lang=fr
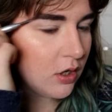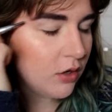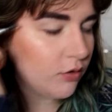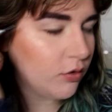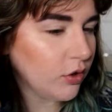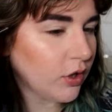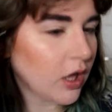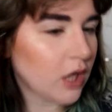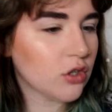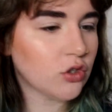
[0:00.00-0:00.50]

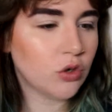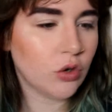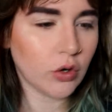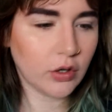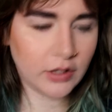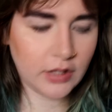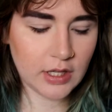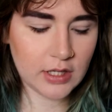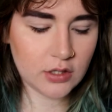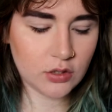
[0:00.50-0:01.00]
Faudrait que je le
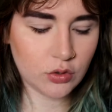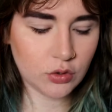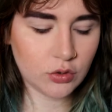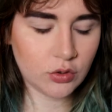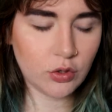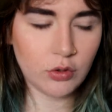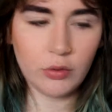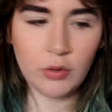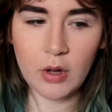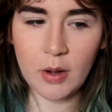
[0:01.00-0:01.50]
reteste
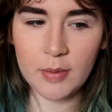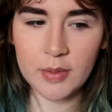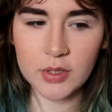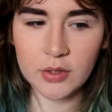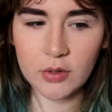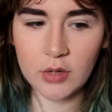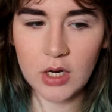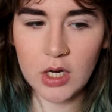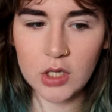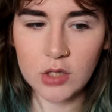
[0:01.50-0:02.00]
celui-là,
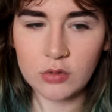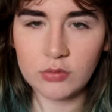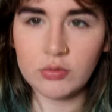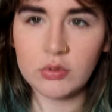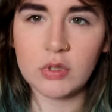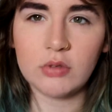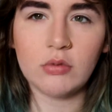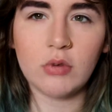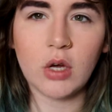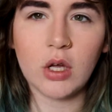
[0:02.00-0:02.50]
parce que là, je
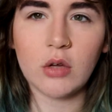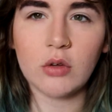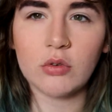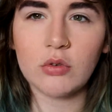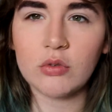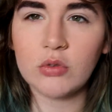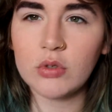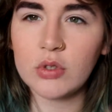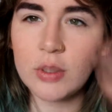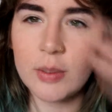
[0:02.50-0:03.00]
vous avouerai que
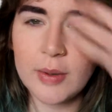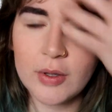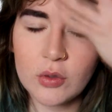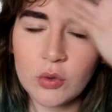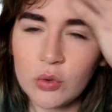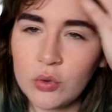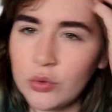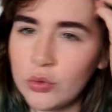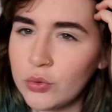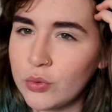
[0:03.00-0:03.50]
je sais pas
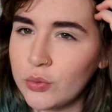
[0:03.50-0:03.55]
trop